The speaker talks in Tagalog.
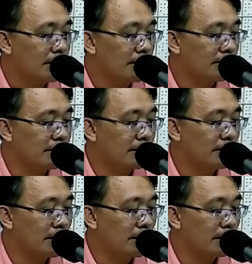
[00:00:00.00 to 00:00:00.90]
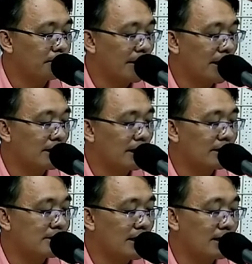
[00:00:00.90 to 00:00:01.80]
iti uh,
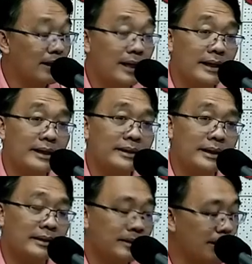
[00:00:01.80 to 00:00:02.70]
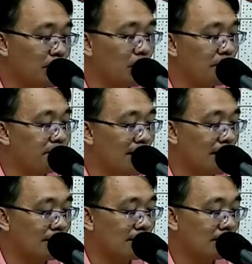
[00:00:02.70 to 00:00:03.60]
panagkaysada, iti intero nga
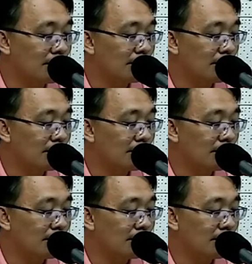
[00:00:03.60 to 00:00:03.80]
biyag,